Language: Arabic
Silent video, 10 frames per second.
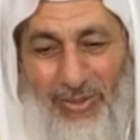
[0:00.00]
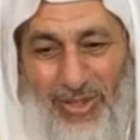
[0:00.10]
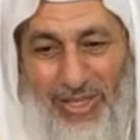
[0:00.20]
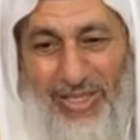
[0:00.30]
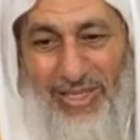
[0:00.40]

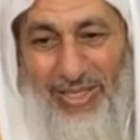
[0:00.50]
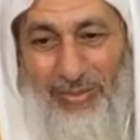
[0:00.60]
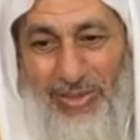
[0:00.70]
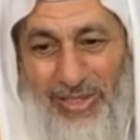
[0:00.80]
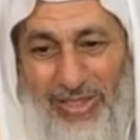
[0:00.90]
والآية
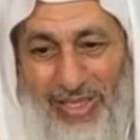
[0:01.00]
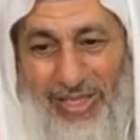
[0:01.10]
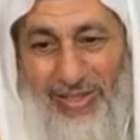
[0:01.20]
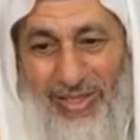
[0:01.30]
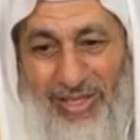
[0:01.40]
لم
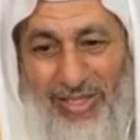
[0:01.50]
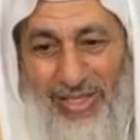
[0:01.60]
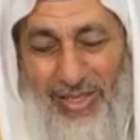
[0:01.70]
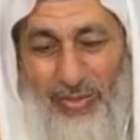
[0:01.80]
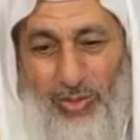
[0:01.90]
تتكلم
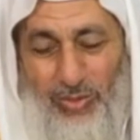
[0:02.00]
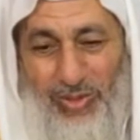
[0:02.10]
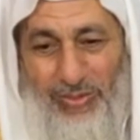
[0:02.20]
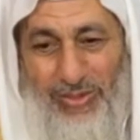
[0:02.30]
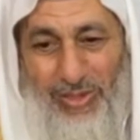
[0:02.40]
الآية آمنتم
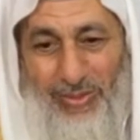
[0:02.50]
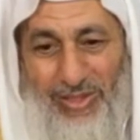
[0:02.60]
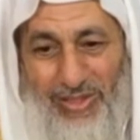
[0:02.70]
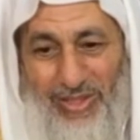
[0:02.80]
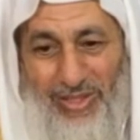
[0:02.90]
من في
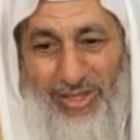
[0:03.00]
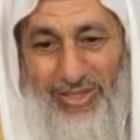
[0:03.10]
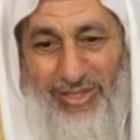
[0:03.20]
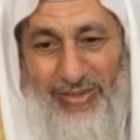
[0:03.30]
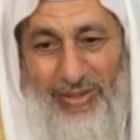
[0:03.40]
السماء إيه
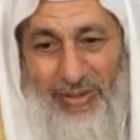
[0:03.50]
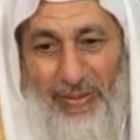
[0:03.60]
رأيك؟